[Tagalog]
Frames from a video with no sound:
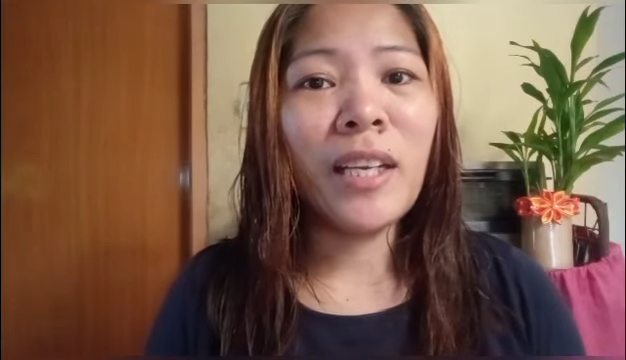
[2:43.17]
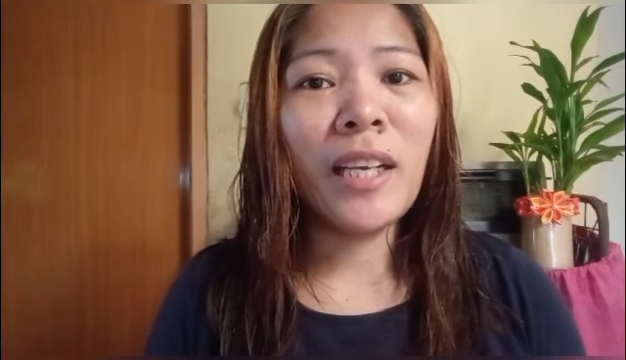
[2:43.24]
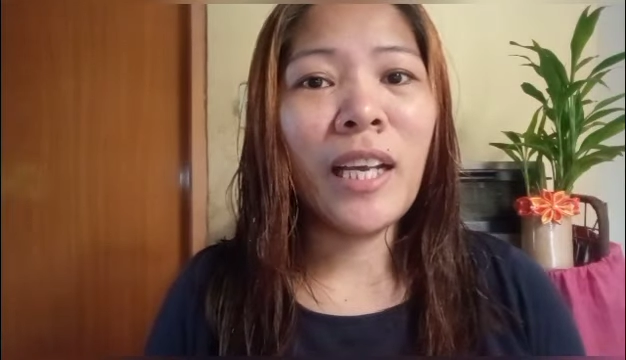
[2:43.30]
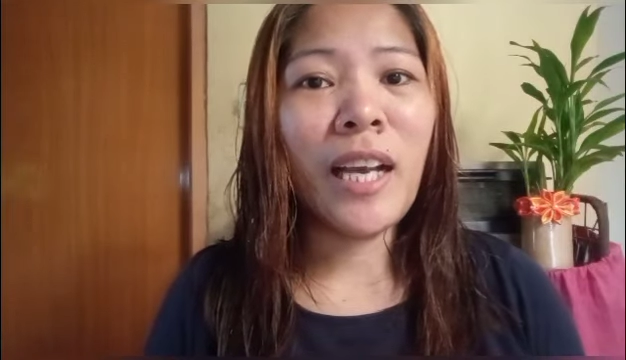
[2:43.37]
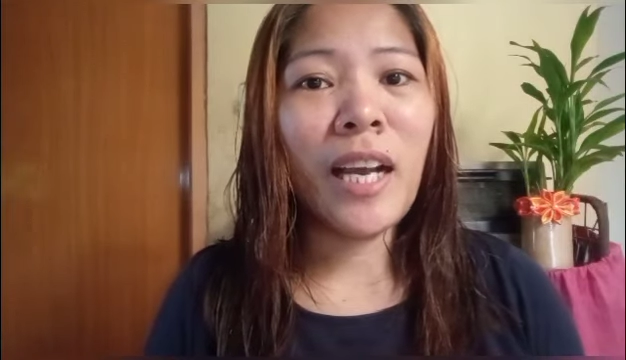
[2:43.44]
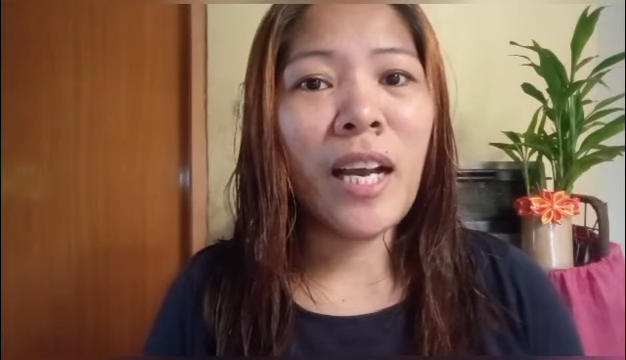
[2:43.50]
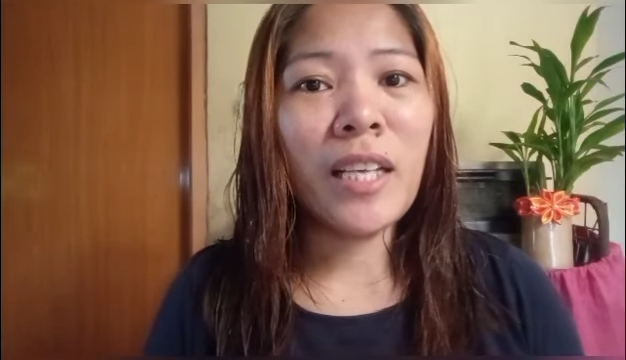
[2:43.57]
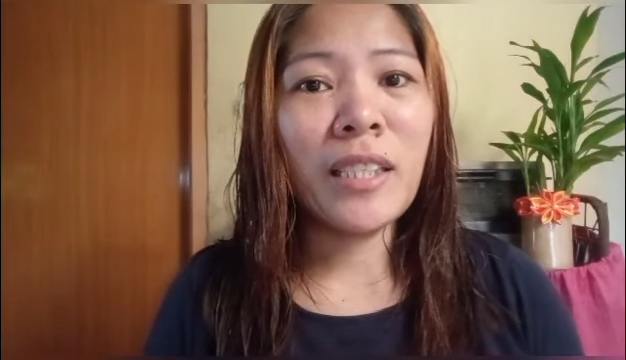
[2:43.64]

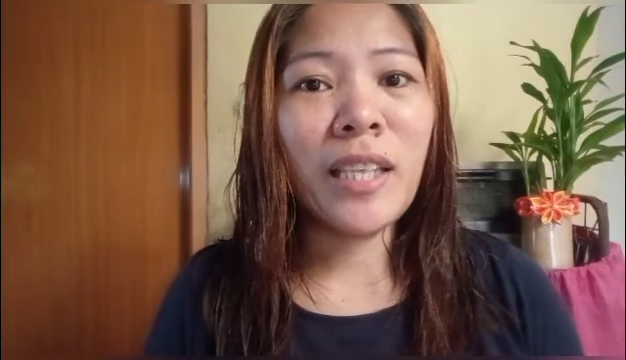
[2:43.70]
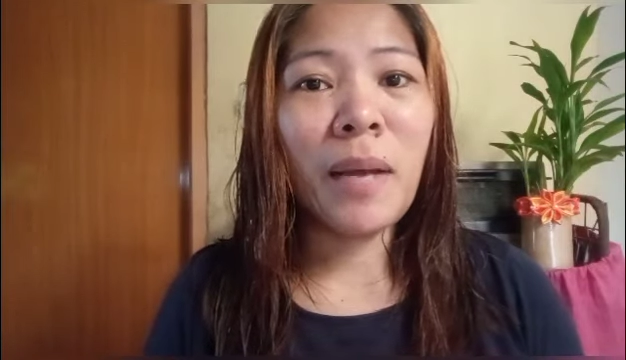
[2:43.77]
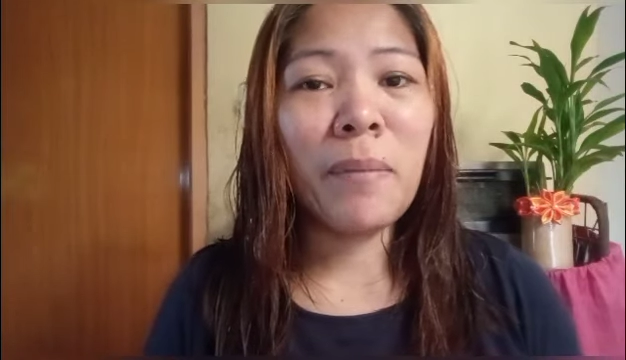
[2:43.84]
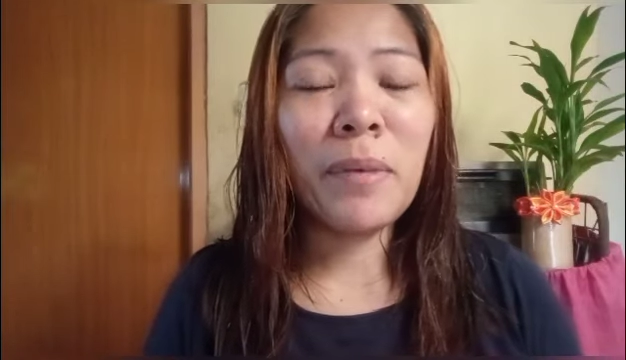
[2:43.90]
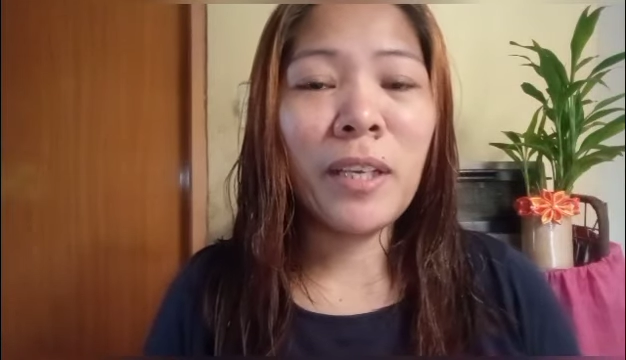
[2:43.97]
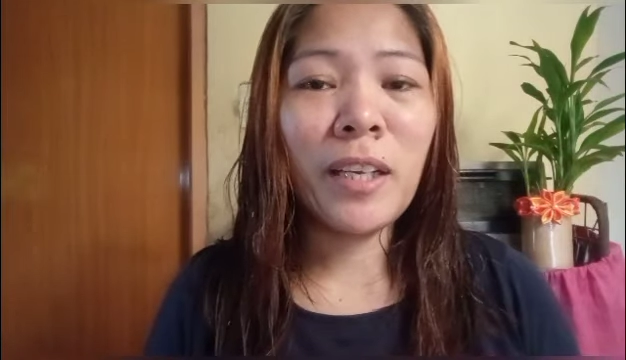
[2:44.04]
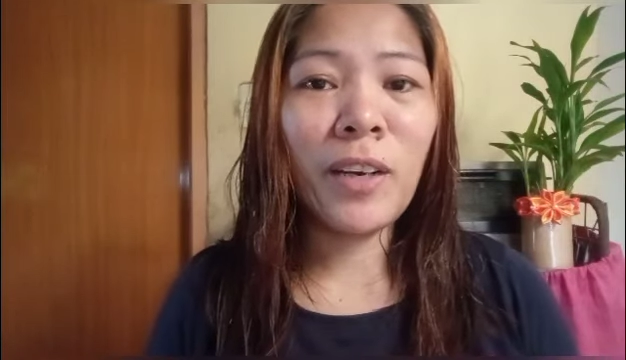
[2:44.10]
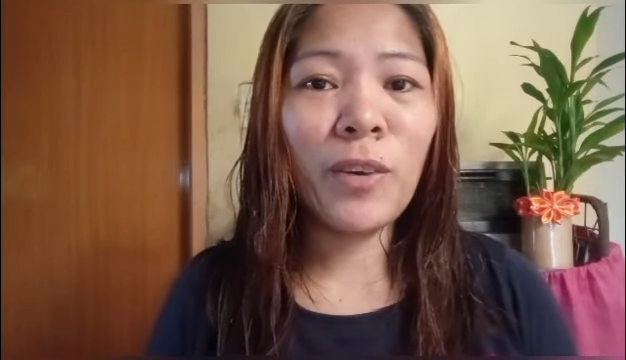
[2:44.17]
Kaya
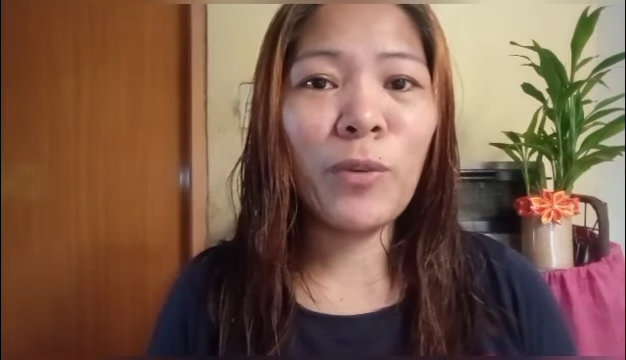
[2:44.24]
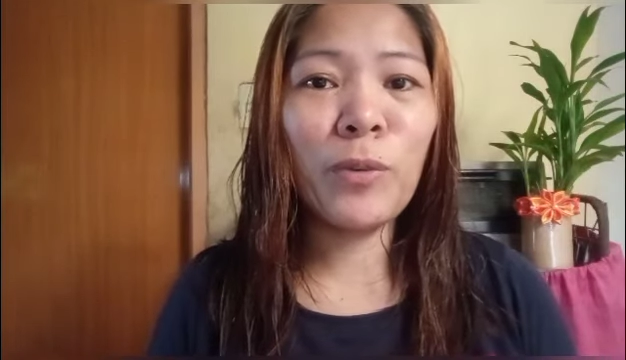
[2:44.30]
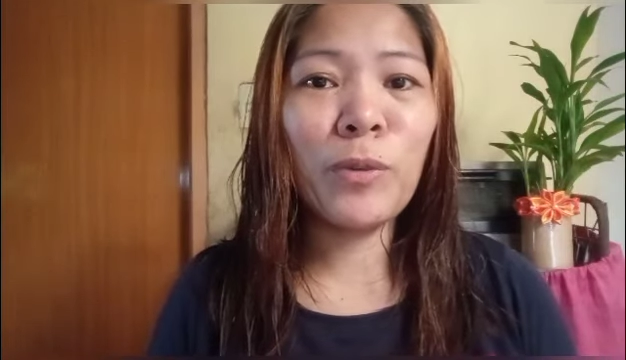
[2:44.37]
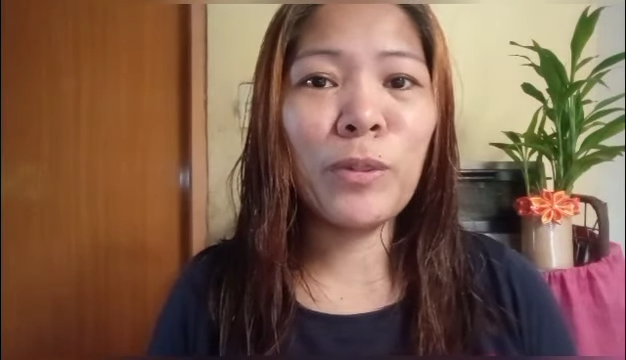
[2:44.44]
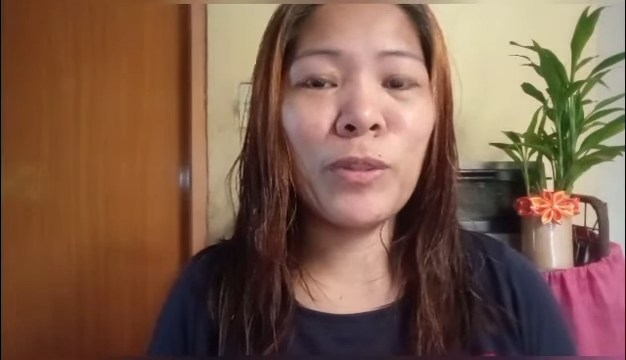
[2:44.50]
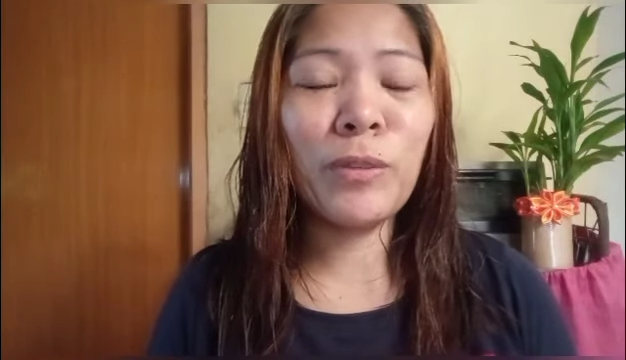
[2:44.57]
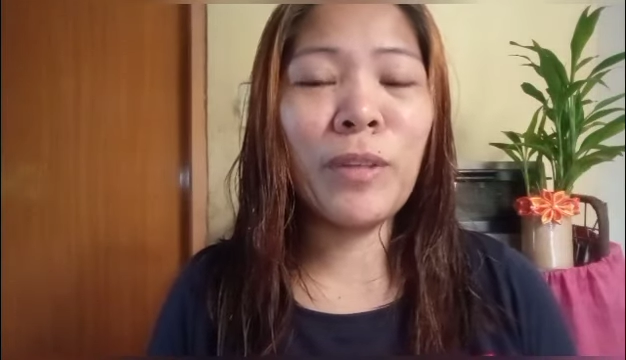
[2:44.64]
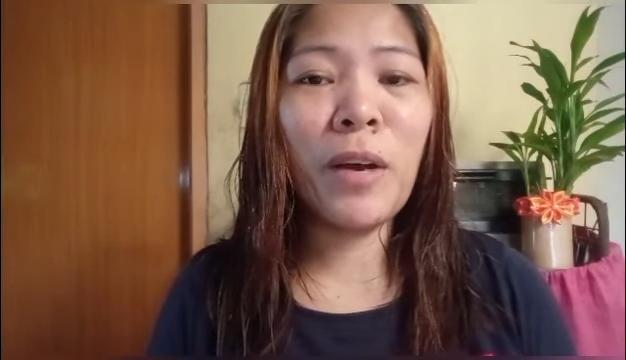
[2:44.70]
sabi niya kung
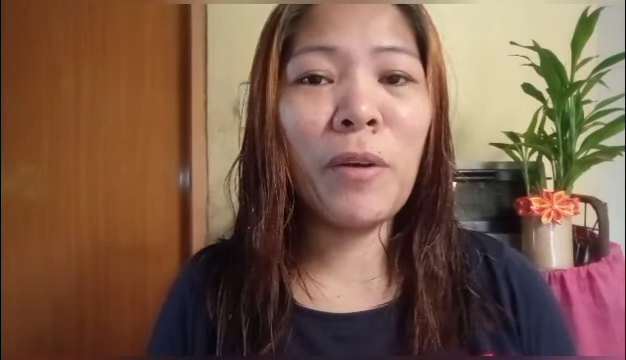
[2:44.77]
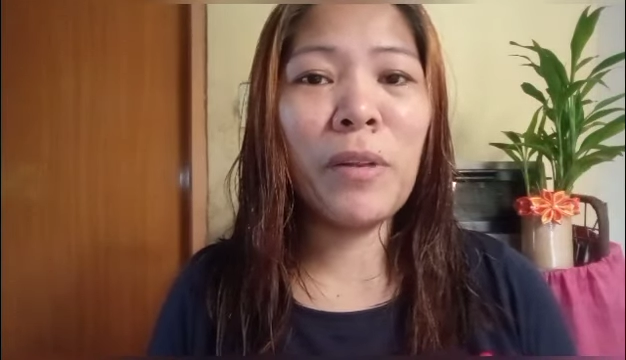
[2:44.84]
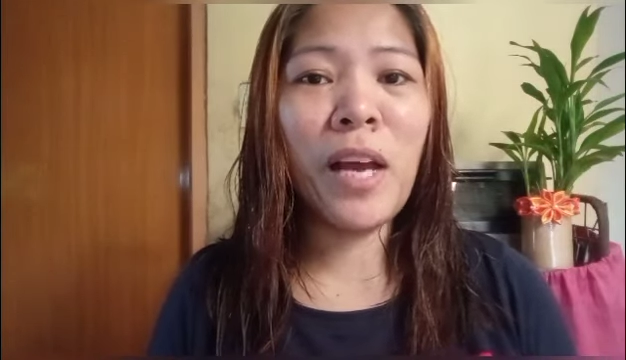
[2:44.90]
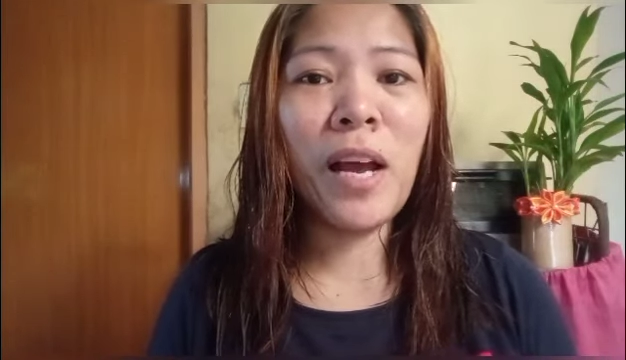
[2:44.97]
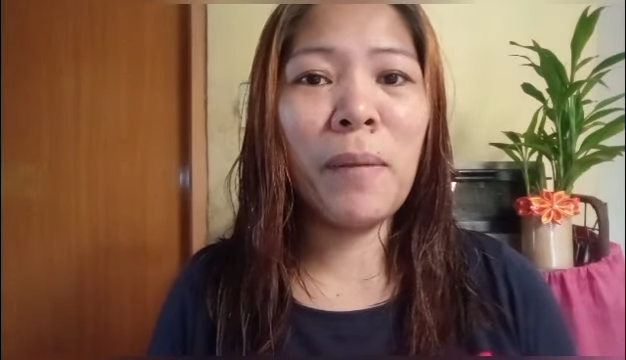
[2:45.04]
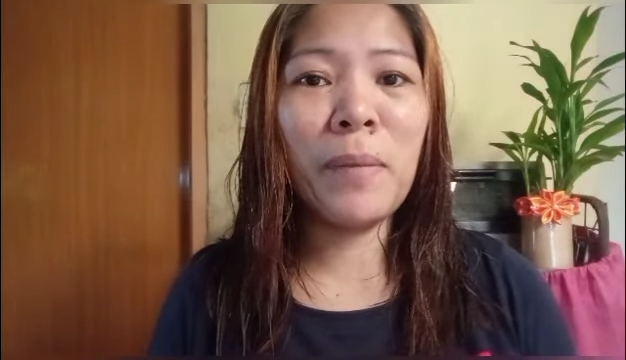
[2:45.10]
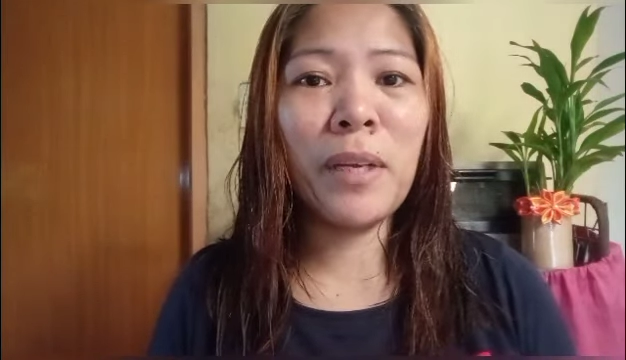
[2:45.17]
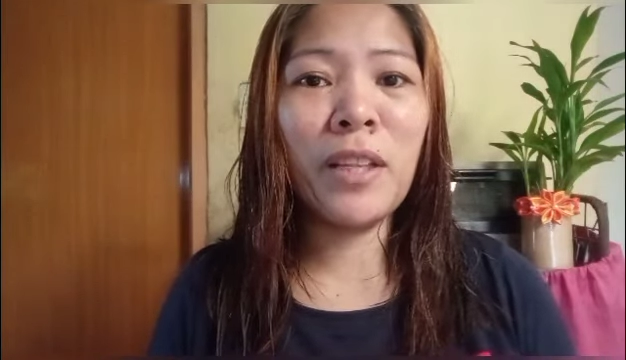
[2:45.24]
gusto daw
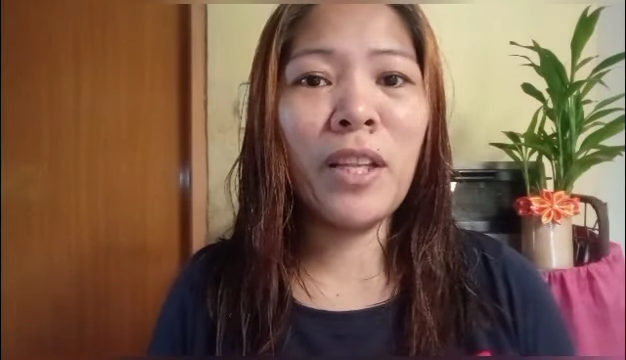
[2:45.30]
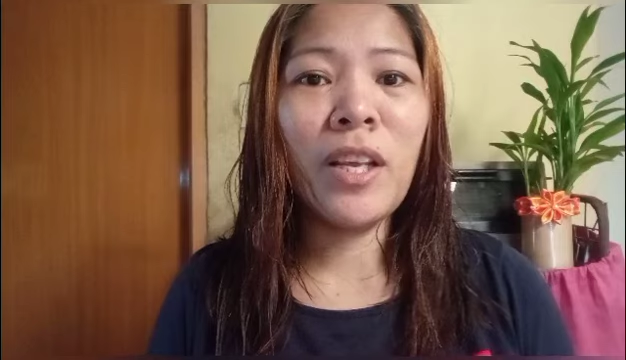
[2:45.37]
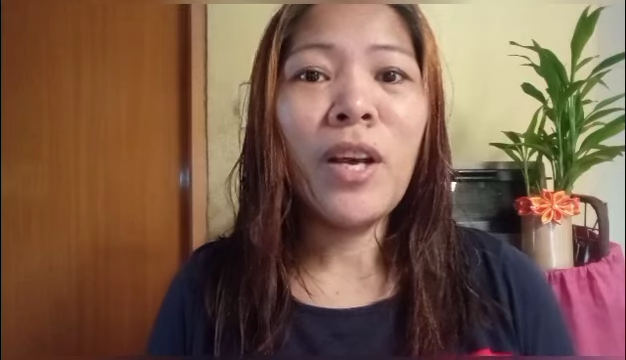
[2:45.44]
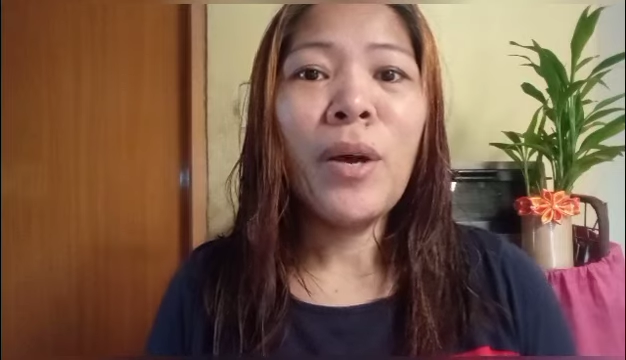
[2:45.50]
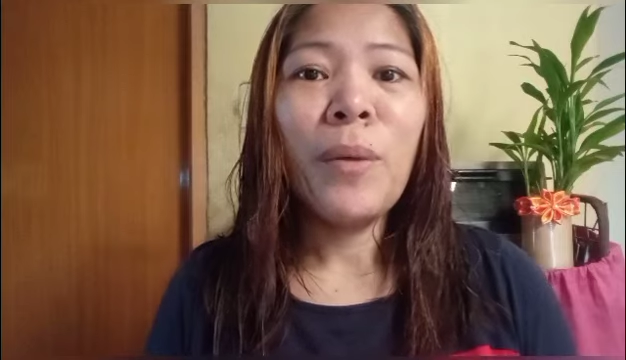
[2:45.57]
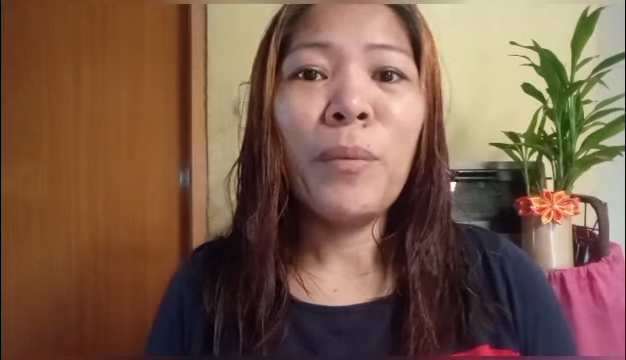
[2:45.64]
namin,